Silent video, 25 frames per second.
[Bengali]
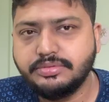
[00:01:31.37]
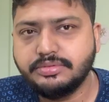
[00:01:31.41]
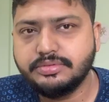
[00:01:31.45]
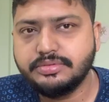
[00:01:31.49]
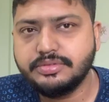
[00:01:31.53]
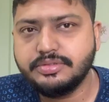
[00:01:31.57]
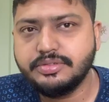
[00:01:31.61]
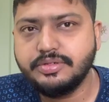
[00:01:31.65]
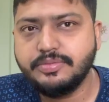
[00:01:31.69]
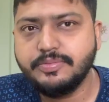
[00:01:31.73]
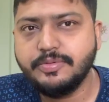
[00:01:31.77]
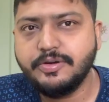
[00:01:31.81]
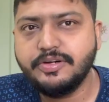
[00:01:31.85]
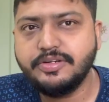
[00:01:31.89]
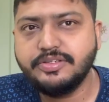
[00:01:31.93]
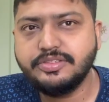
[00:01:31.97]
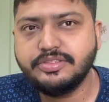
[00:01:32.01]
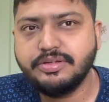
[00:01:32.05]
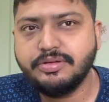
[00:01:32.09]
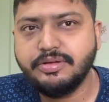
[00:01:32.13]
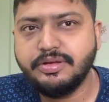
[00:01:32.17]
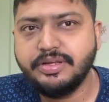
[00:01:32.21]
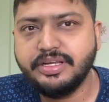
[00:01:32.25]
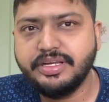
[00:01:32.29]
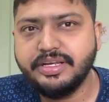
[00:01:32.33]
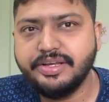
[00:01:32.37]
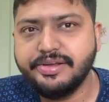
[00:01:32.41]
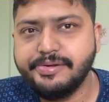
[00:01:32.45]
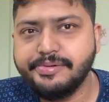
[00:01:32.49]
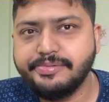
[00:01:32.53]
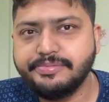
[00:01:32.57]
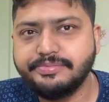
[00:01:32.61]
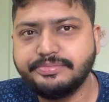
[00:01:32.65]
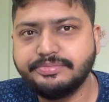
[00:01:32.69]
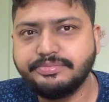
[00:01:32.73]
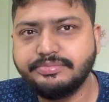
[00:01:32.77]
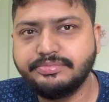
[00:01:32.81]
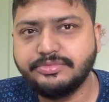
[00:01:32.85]
গুড মর্নিং সবাইকে
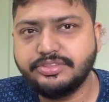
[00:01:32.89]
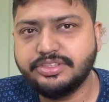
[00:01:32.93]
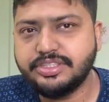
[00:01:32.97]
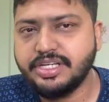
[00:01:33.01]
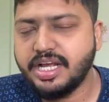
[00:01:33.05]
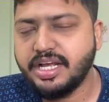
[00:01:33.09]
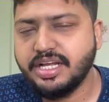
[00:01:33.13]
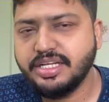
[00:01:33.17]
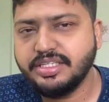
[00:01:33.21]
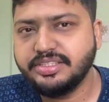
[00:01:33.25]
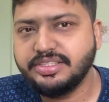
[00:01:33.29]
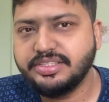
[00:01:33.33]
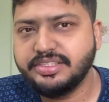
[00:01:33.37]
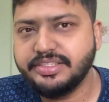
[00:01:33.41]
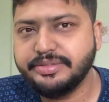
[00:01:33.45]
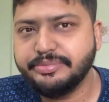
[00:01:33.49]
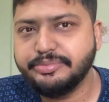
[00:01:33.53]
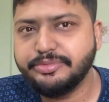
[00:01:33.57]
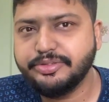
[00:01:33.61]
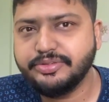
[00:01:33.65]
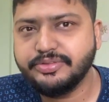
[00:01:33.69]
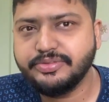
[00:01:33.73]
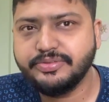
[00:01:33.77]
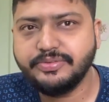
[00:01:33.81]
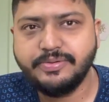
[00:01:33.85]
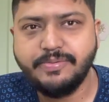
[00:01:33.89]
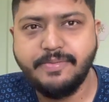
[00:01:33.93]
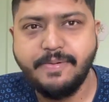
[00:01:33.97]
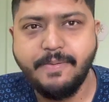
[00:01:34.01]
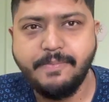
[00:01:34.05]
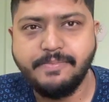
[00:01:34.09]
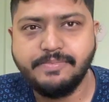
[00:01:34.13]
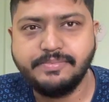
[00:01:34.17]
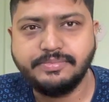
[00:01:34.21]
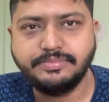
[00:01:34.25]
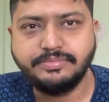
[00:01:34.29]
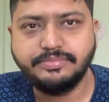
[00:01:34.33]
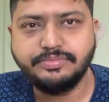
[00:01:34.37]
চা খেয়ে নিও
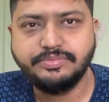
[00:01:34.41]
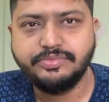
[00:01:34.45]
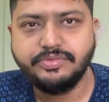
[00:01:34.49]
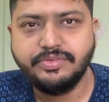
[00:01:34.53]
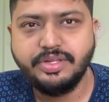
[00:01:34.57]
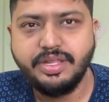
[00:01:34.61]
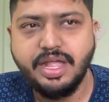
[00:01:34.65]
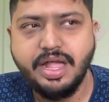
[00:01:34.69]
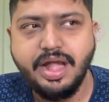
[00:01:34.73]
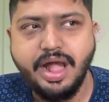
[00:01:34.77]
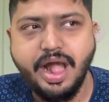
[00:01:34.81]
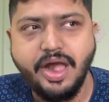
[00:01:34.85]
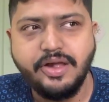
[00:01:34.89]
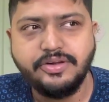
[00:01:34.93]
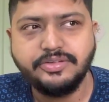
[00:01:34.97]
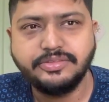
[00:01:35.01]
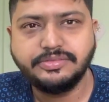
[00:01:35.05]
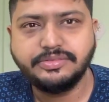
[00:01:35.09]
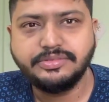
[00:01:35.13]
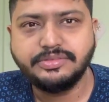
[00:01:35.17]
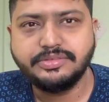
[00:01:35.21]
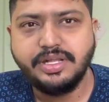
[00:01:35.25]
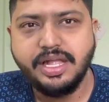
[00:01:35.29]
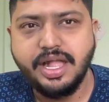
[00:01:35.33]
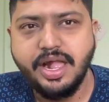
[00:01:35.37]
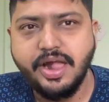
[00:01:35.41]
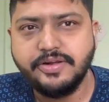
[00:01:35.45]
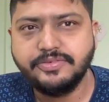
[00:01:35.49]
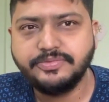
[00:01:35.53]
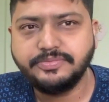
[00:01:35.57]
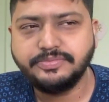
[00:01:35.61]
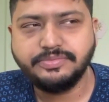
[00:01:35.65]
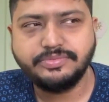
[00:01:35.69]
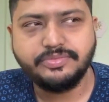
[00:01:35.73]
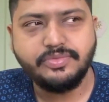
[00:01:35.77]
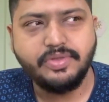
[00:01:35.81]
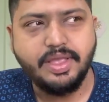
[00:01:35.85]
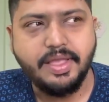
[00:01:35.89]
হ্যাঁ,
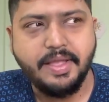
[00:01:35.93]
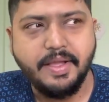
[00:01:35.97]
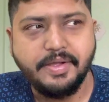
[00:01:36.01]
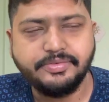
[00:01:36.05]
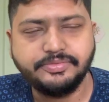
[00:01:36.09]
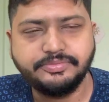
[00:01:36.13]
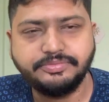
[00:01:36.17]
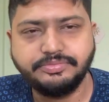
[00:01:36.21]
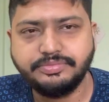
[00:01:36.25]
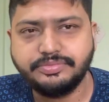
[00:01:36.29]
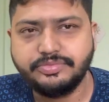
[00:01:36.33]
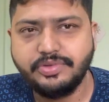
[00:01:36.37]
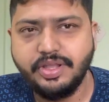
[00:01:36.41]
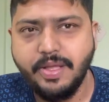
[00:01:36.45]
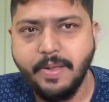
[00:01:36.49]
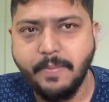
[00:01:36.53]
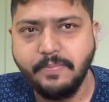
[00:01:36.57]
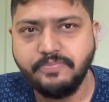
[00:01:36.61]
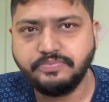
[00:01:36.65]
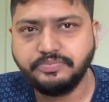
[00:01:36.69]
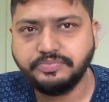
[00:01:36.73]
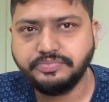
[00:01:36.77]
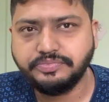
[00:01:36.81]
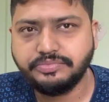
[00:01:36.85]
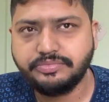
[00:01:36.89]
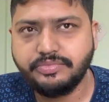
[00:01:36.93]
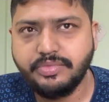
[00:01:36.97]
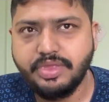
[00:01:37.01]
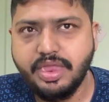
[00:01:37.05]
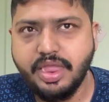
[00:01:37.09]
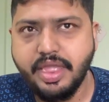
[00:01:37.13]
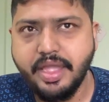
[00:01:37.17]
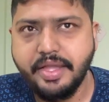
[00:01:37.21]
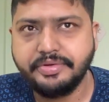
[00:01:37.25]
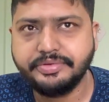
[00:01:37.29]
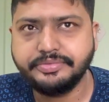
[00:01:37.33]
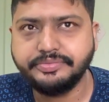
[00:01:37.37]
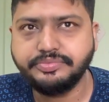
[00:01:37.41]
বসে বসে আমরা চা
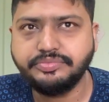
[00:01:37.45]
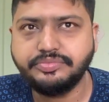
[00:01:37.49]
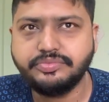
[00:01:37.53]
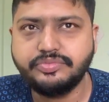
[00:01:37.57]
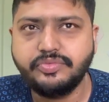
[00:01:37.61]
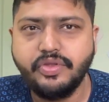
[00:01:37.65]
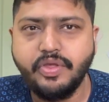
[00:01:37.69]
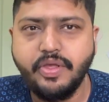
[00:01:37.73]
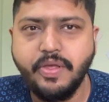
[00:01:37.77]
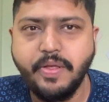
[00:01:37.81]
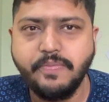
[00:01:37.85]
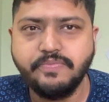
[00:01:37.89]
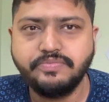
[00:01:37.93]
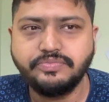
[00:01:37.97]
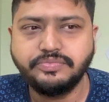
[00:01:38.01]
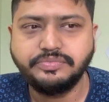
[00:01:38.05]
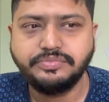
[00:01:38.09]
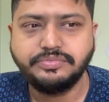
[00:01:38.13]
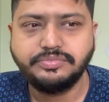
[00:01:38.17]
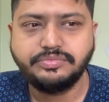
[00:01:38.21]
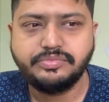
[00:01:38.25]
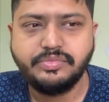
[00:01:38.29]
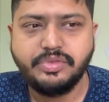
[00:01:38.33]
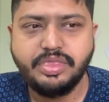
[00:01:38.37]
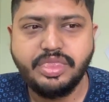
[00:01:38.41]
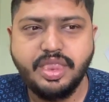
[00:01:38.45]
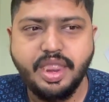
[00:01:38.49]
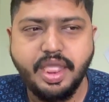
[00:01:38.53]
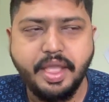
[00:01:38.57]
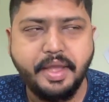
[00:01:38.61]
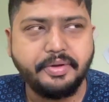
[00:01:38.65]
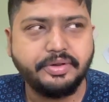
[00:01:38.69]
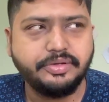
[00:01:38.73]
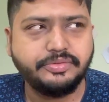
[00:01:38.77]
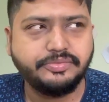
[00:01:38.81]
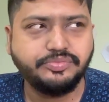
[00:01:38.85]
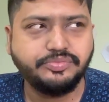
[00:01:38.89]
খাচ্ছি বেরোবেও